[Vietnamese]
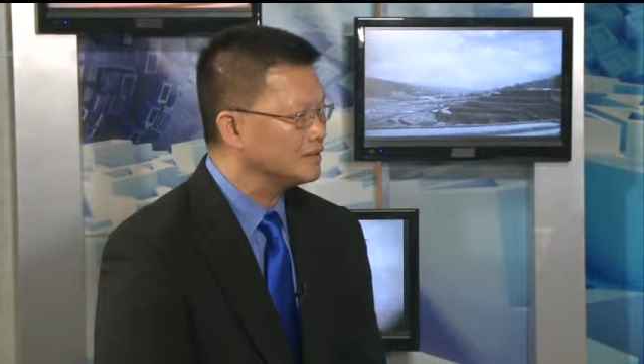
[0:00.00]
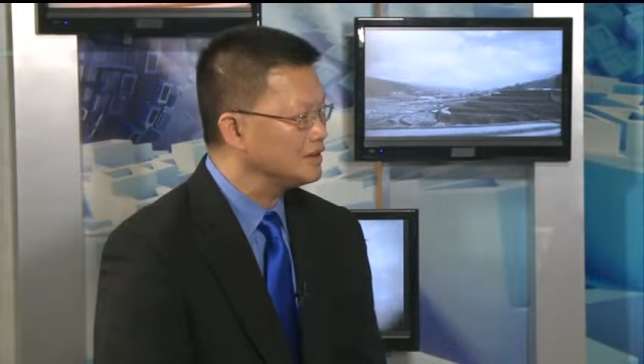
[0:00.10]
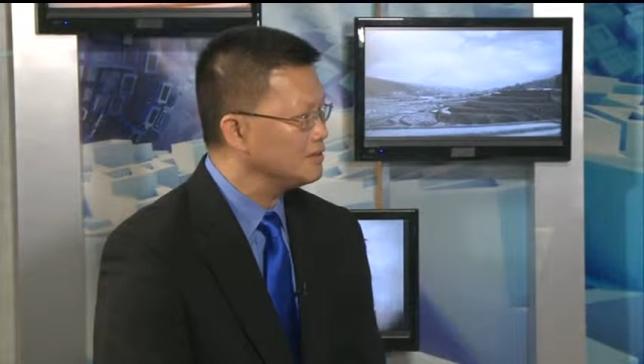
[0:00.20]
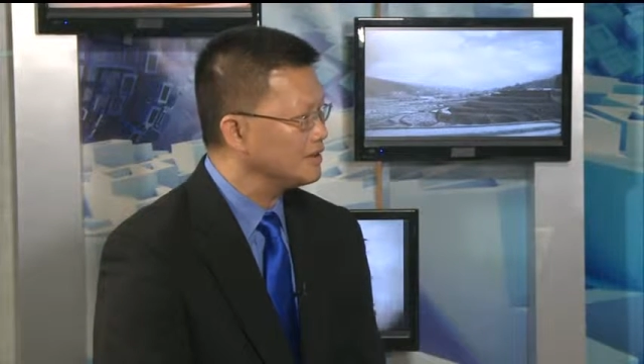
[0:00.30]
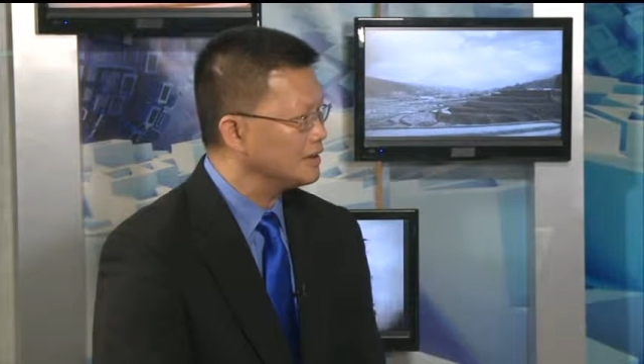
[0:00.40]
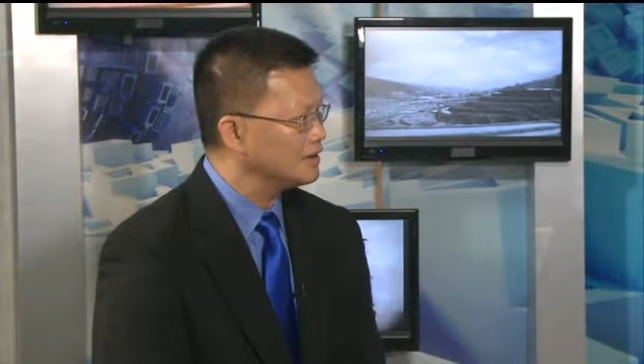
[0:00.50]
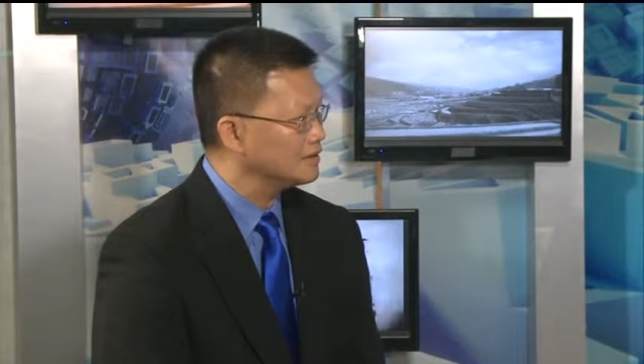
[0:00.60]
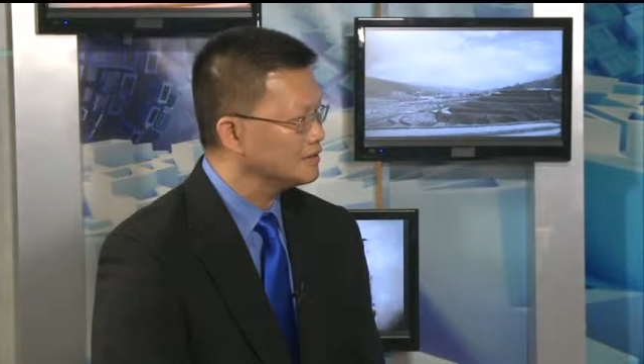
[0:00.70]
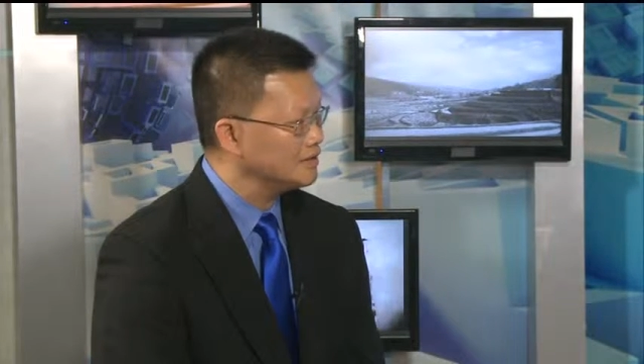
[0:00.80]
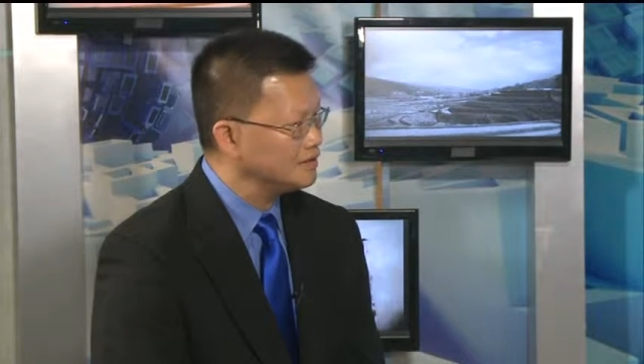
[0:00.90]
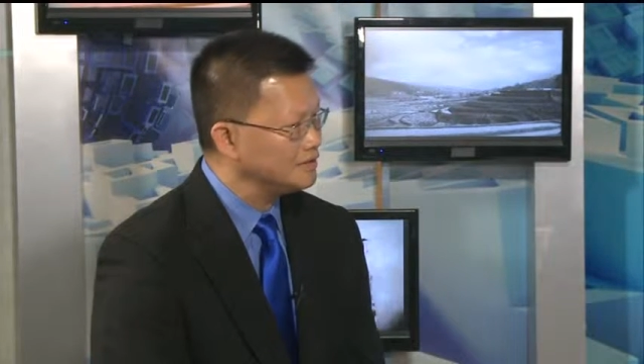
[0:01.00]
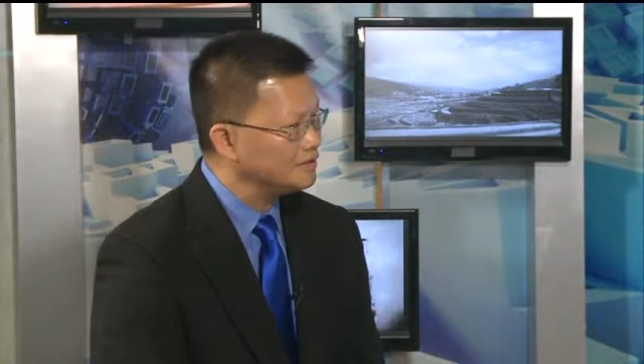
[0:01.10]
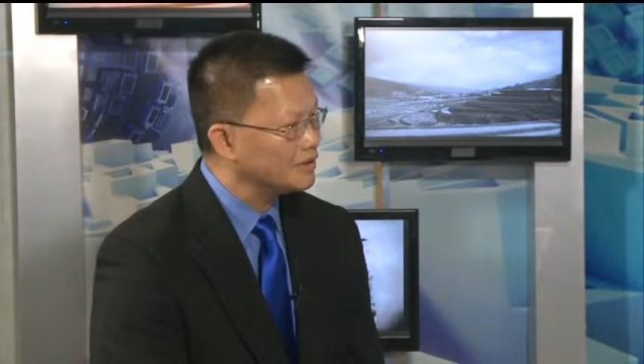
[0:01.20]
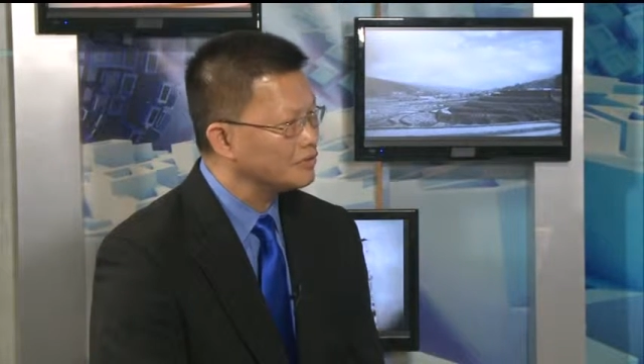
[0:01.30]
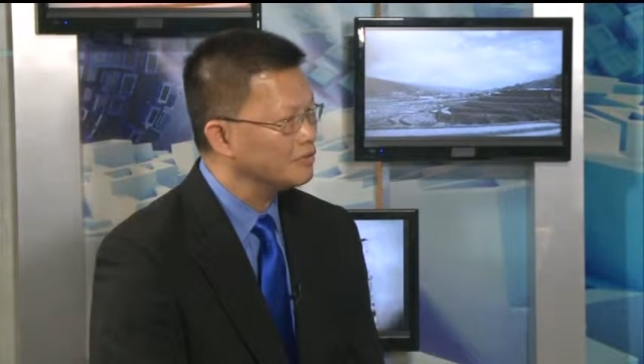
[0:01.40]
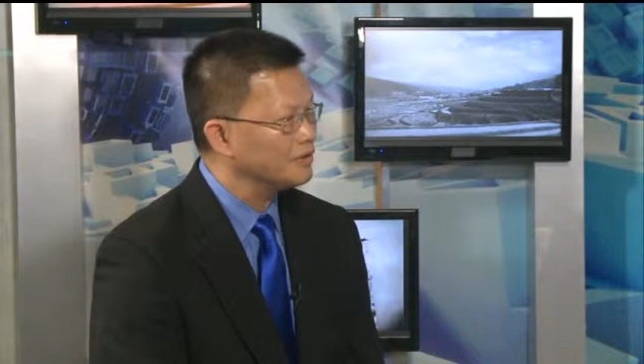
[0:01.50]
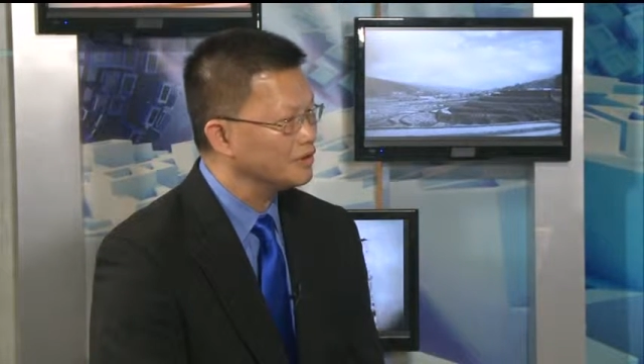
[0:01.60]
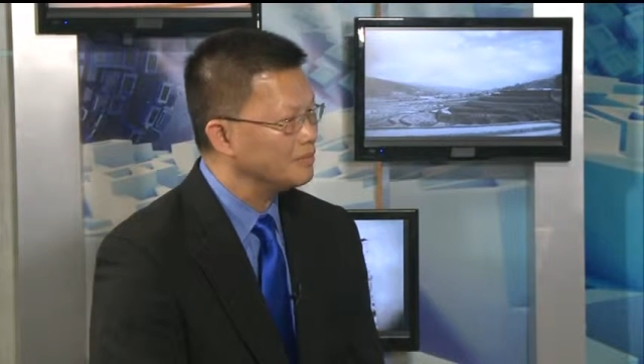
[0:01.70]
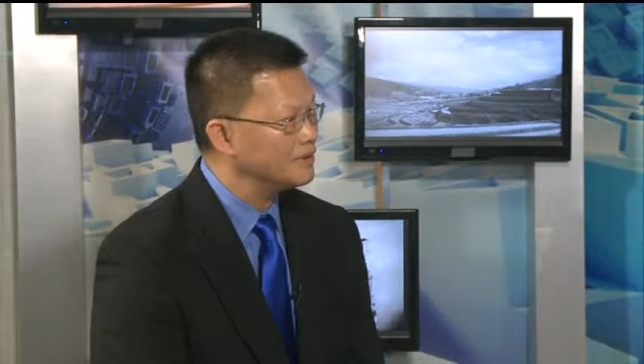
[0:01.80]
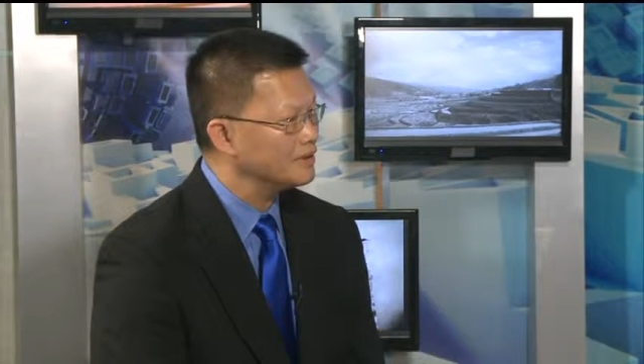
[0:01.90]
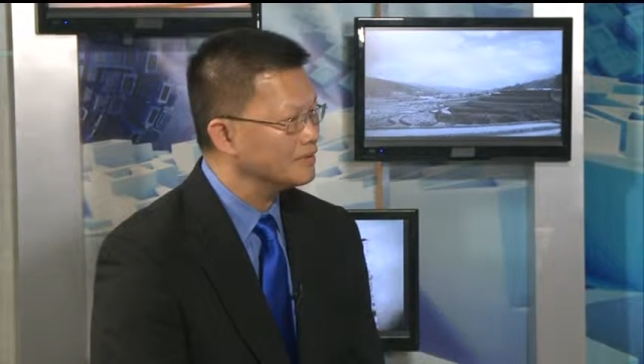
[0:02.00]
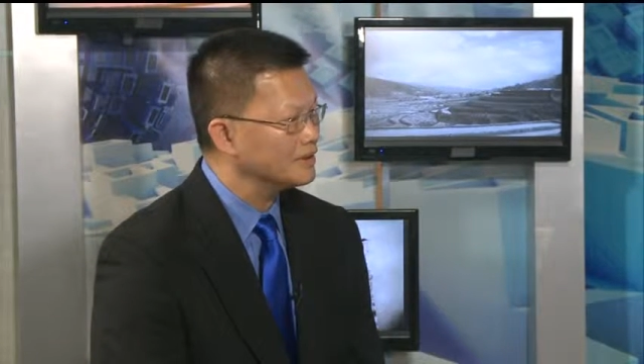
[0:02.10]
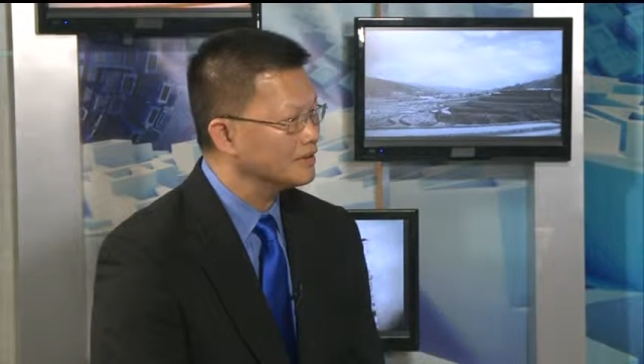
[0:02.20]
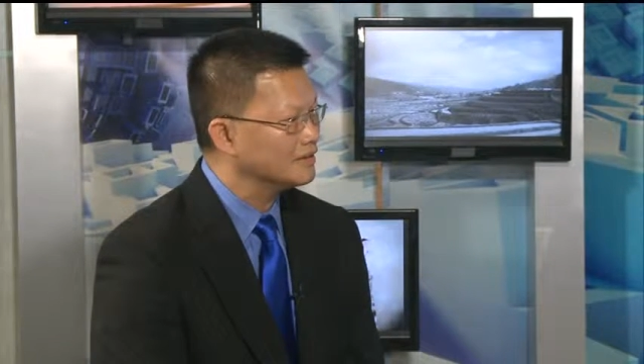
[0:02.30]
Khi mà thử máu của mình có biết được không ạ?